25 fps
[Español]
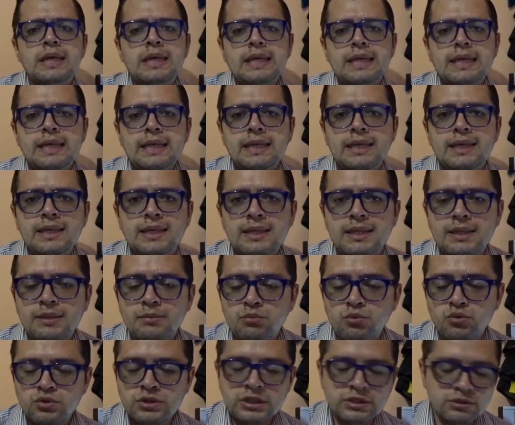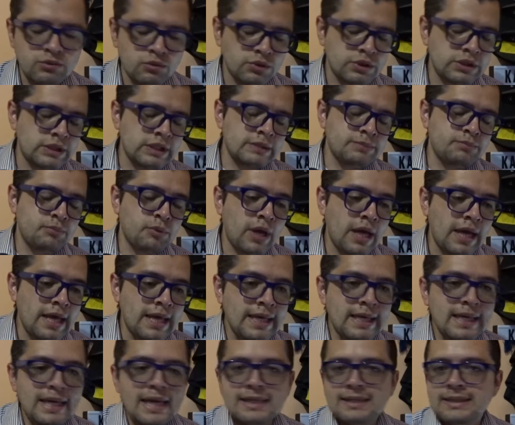y, y muchas cositas por
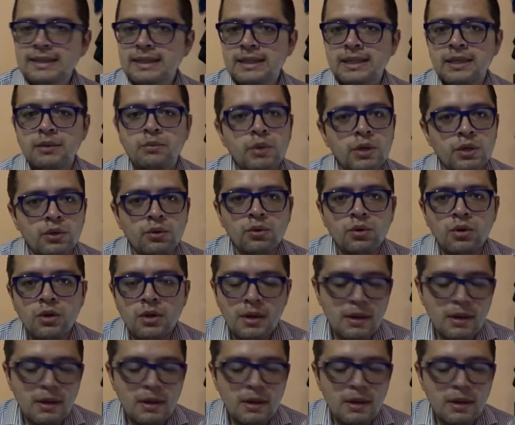ahí. Así que bueno,